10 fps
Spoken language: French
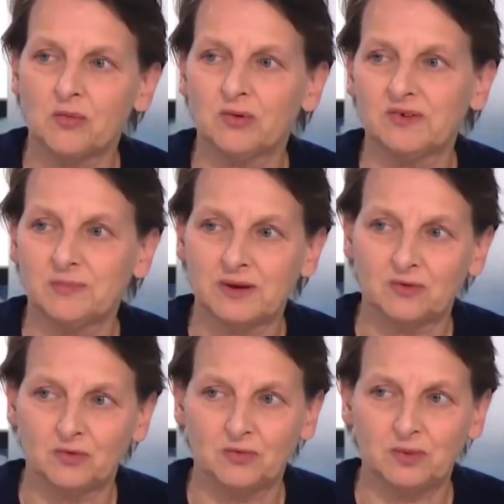commencer
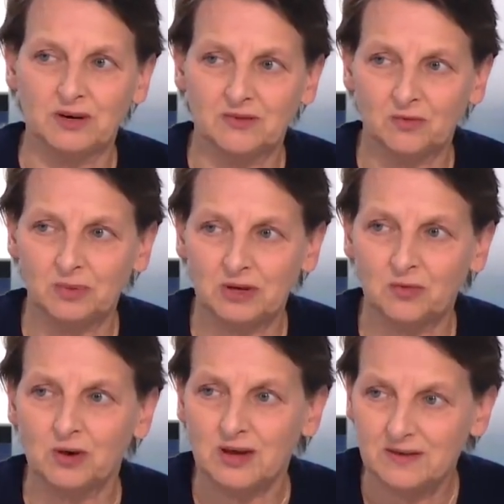par s'occuper des
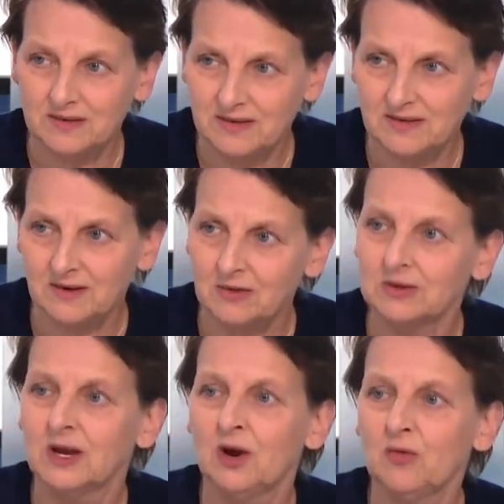hôpitaux existants,